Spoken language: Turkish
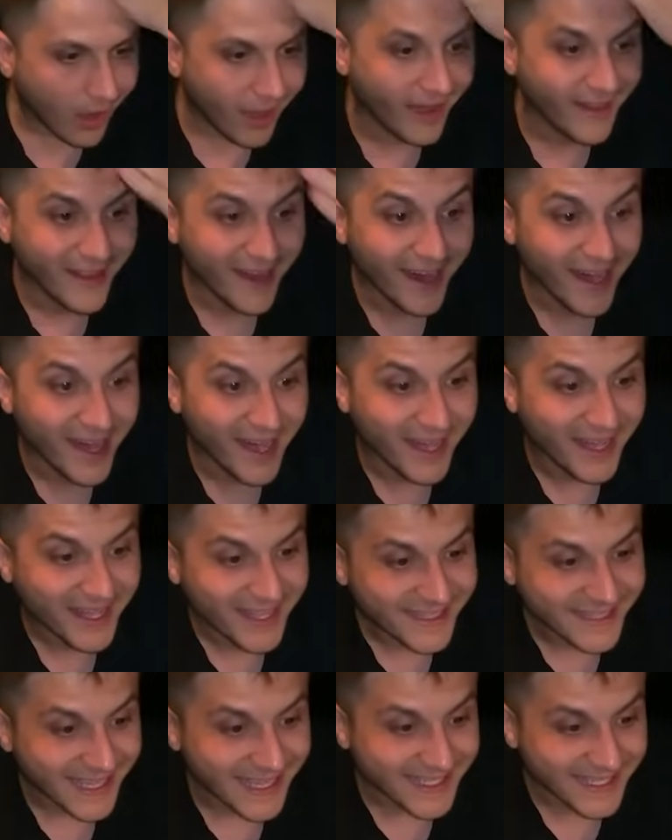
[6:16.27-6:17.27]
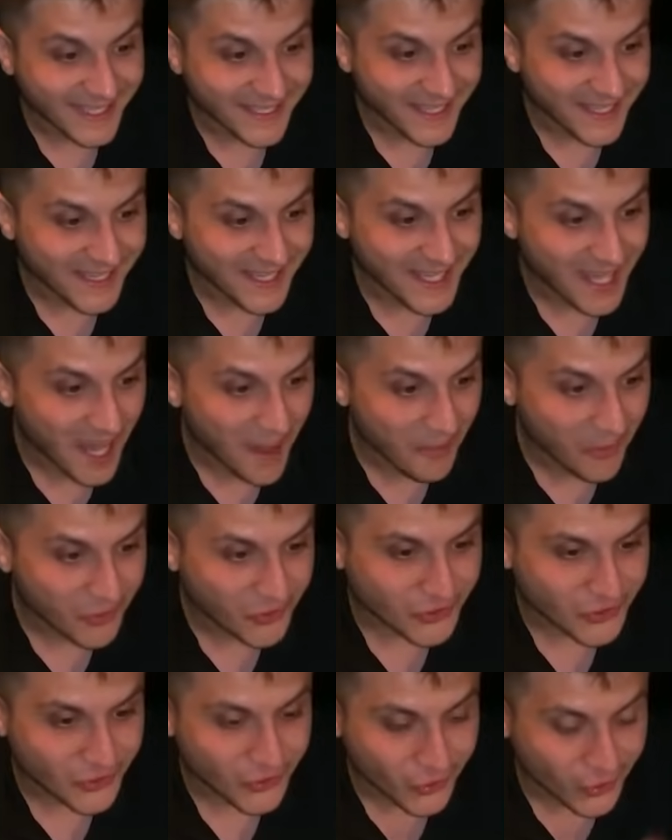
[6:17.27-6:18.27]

Ana tenge tenge ne yapıyorsun